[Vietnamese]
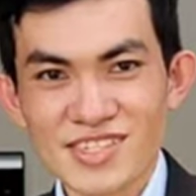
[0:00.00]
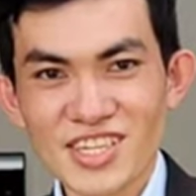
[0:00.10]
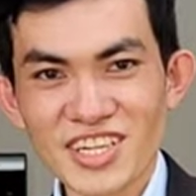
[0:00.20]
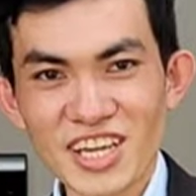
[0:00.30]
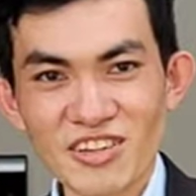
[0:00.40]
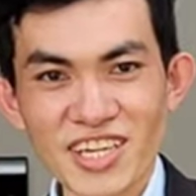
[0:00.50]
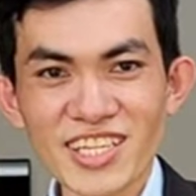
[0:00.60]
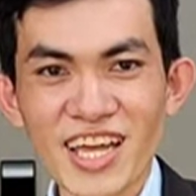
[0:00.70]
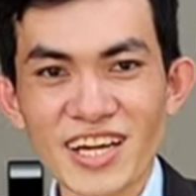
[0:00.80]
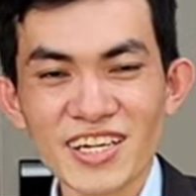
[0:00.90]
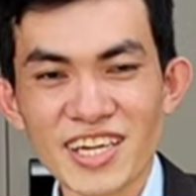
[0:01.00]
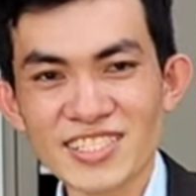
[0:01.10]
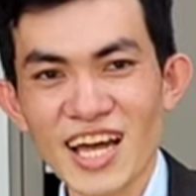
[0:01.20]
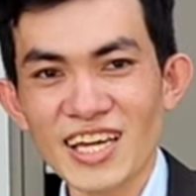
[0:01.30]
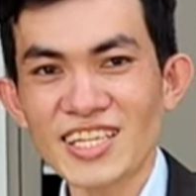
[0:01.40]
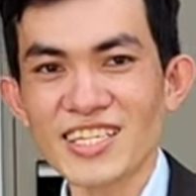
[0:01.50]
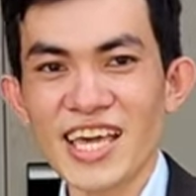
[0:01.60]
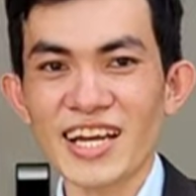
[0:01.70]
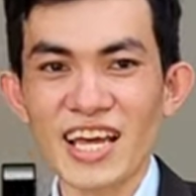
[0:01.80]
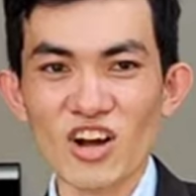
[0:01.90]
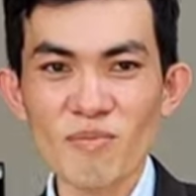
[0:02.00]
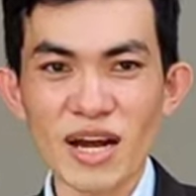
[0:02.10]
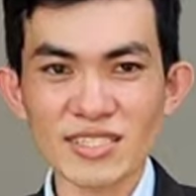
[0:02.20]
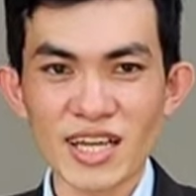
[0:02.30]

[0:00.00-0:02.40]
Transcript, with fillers: Xin kính chào anh chị khách hàng. Hiện tại thì Giang đang có mặt